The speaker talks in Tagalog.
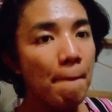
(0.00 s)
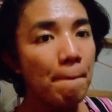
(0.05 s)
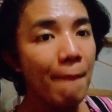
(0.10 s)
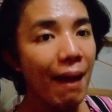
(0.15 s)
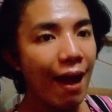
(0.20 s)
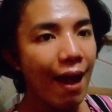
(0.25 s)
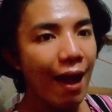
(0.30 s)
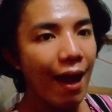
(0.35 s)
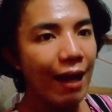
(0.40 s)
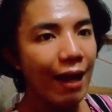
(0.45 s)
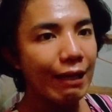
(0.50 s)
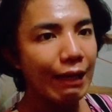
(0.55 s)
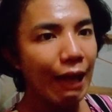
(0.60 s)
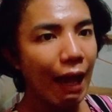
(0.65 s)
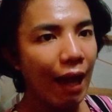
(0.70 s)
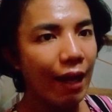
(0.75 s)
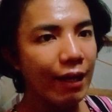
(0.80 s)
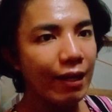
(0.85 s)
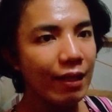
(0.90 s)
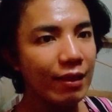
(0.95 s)

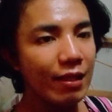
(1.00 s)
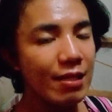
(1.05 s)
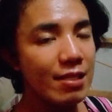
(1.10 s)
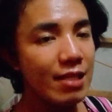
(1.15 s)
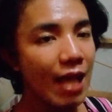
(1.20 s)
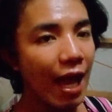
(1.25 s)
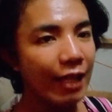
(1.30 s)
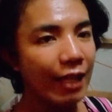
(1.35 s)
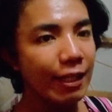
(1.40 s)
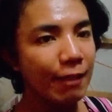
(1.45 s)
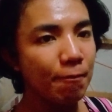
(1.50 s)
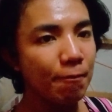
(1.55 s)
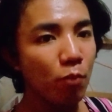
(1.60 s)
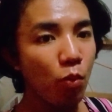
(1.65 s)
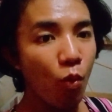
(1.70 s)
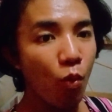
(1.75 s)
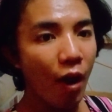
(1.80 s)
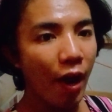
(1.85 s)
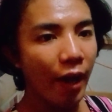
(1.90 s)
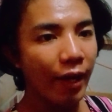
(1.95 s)
pangangailangan natin sa ating
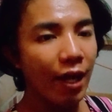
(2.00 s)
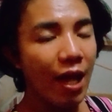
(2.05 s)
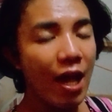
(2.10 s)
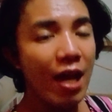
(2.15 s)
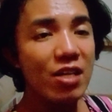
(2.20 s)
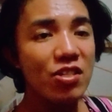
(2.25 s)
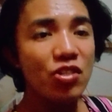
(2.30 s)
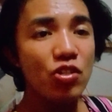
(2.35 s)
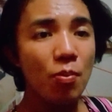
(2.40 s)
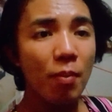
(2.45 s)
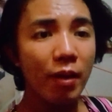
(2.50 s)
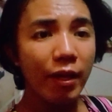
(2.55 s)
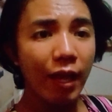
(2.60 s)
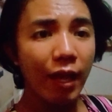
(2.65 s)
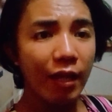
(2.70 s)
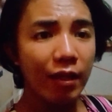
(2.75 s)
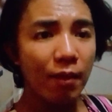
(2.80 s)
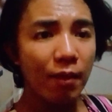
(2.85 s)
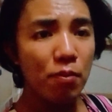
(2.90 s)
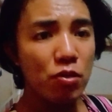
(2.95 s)
buhay. So,
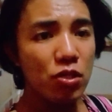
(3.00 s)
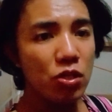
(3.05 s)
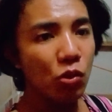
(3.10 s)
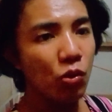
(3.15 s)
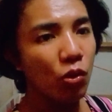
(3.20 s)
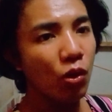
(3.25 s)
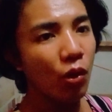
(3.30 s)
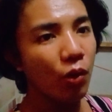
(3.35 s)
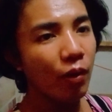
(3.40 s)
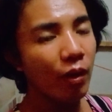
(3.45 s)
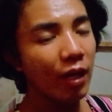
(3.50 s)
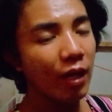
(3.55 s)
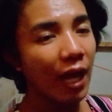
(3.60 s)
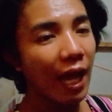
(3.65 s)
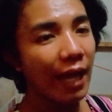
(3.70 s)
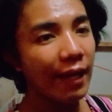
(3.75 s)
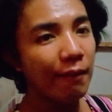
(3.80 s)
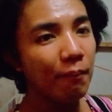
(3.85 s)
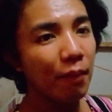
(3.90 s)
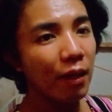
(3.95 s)
mag-end po siguro ako ng
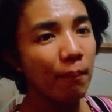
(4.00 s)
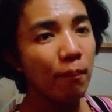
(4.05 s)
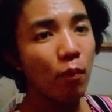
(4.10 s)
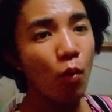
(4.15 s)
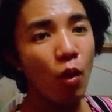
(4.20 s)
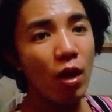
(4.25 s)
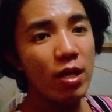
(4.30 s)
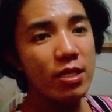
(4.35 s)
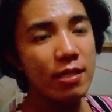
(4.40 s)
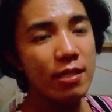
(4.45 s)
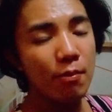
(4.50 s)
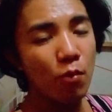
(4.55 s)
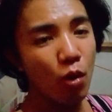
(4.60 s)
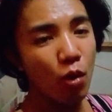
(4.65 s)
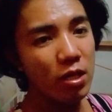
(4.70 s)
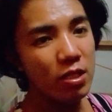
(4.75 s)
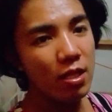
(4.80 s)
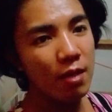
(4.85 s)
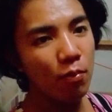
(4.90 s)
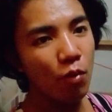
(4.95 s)
aking mag... Bukas na
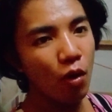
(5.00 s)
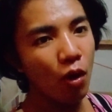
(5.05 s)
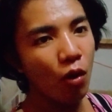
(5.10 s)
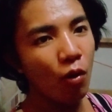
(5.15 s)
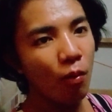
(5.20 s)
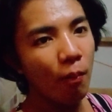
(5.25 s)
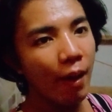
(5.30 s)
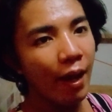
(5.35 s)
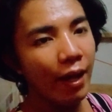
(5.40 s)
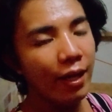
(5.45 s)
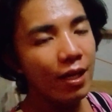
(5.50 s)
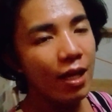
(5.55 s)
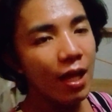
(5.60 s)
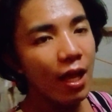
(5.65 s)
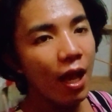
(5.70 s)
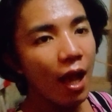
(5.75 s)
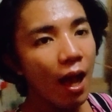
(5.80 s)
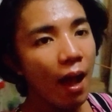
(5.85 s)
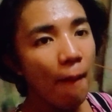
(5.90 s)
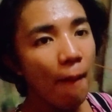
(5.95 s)
bukas na po ako mag
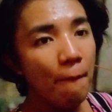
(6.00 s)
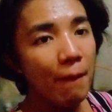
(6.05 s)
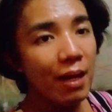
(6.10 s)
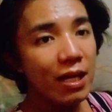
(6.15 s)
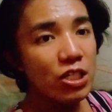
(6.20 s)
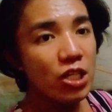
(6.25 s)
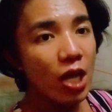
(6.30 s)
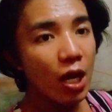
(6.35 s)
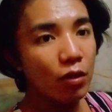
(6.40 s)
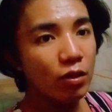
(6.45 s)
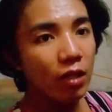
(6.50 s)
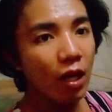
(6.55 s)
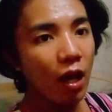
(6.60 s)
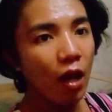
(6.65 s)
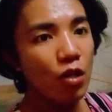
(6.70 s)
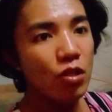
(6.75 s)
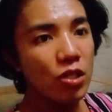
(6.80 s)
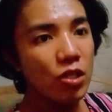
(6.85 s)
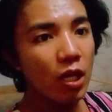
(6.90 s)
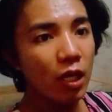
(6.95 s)

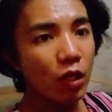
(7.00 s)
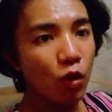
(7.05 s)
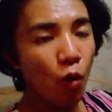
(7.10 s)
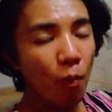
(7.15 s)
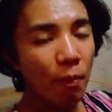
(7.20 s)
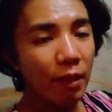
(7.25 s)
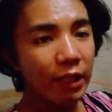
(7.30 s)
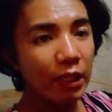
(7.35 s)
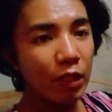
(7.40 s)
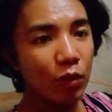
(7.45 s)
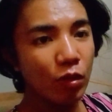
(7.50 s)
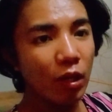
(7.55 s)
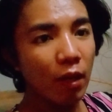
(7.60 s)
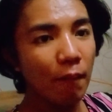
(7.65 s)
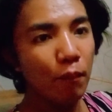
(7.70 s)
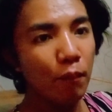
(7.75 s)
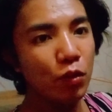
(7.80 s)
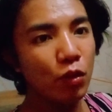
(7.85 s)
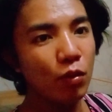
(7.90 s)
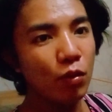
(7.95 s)
mag-shoutout, i-comment nyo lang
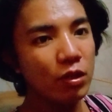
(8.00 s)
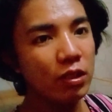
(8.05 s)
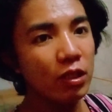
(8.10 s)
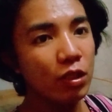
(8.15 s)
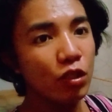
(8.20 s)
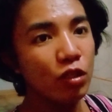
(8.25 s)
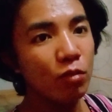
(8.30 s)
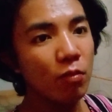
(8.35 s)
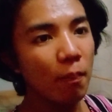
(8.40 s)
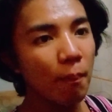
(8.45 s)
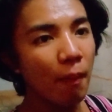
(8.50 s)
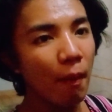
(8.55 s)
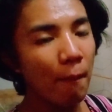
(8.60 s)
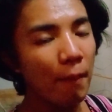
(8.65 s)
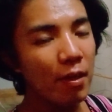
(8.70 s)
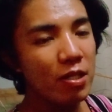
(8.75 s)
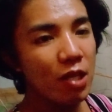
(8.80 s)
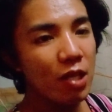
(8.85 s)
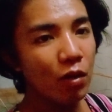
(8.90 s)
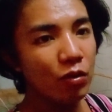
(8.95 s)
po yung sino yung
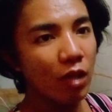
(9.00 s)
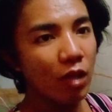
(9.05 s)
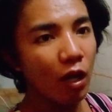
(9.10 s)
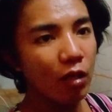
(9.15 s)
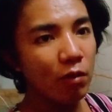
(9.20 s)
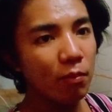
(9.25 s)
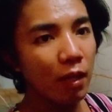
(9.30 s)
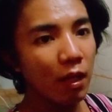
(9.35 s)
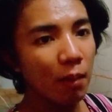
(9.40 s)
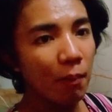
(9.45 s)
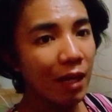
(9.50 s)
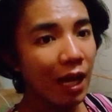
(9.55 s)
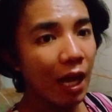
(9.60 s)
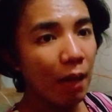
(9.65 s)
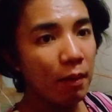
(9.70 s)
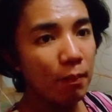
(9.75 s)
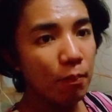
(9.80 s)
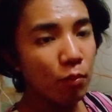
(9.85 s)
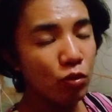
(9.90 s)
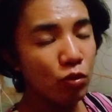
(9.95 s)
magpapa-shoutout para
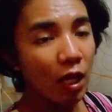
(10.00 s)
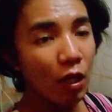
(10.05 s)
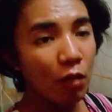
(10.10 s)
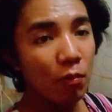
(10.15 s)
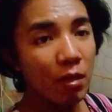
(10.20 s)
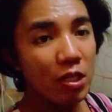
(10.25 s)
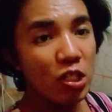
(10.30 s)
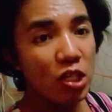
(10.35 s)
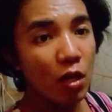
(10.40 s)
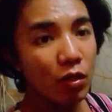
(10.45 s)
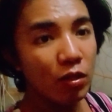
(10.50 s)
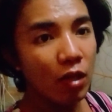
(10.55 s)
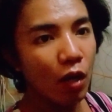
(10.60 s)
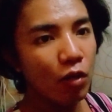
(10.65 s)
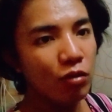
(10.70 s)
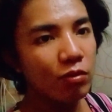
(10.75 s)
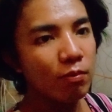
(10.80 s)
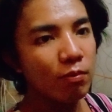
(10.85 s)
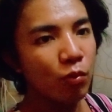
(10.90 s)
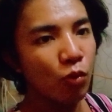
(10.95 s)
malami po tayong
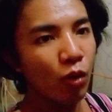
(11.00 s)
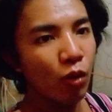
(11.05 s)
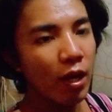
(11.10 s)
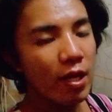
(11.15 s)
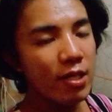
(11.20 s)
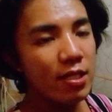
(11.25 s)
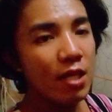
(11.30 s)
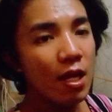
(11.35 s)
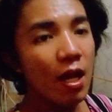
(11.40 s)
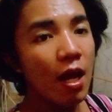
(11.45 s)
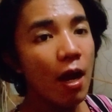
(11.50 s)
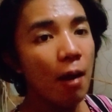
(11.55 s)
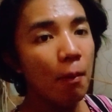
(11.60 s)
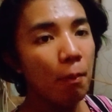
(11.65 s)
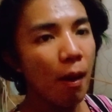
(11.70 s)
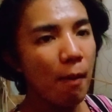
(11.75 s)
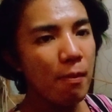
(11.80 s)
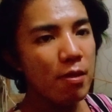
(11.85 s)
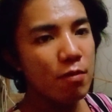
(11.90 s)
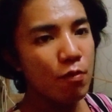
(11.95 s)
ma-shoutout bukas.
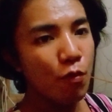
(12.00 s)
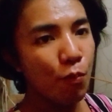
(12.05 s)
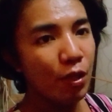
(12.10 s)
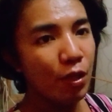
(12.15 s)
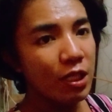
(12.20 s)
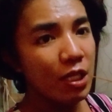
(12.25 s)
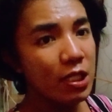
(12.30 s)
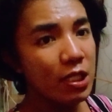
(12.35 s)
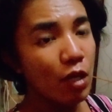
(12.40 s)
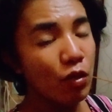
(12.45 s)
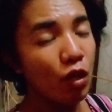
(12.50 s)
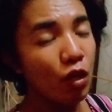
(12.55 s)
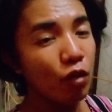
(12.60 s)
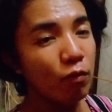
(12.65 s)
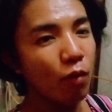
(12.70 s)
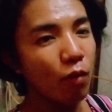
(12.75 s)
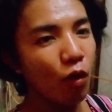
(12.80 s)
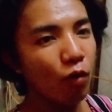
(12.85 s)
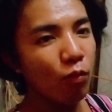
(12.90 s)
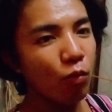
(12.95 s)
Promise po magsha-shoutout
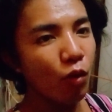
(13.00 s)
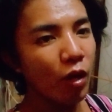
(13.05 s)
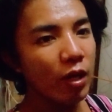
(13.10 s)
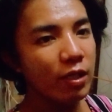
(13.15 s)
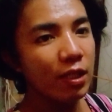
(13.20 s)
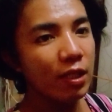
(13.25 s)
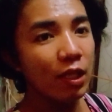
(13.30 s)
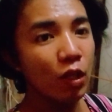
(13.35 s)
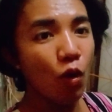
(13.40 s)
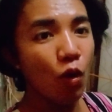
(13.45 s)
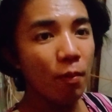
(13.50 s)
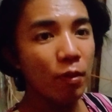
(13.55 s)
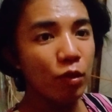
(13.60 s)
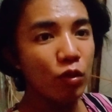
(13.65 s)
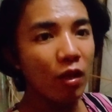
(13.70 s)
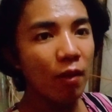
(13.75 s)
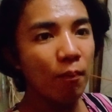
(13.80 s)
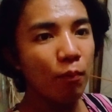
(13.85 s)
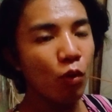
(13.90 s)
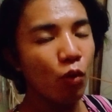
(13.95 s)
po ako bukas at i-comment
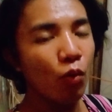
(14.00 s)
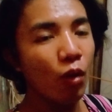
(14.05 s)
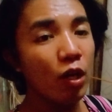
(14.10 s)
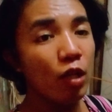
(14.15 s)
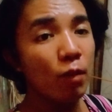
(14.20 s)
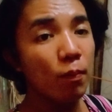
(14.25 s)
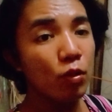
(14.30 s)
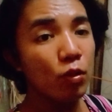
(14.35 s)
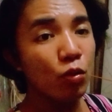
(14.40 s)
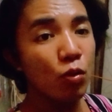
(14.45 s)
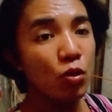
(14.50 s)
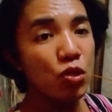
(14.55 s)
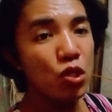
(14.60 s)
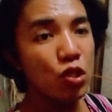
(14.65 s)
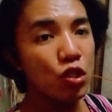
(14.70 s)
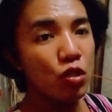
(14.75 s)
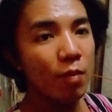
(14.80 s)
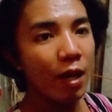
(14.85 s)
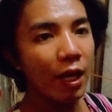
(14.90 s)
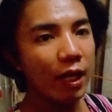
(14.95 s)
lang po kung ano po yung gusto
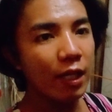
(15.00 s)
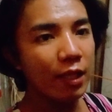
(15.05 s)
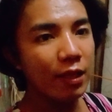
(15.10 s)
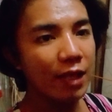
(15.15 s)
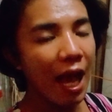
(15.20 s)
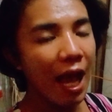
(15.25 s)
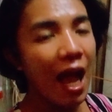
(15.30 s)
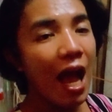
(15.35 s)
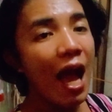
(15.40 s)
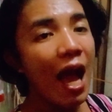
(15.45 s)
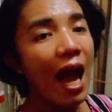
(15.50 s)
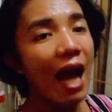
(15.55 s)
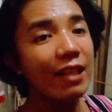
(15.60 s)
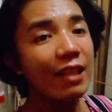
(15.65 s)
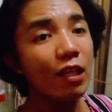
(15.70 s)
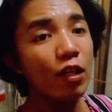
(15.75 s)
niyo makita at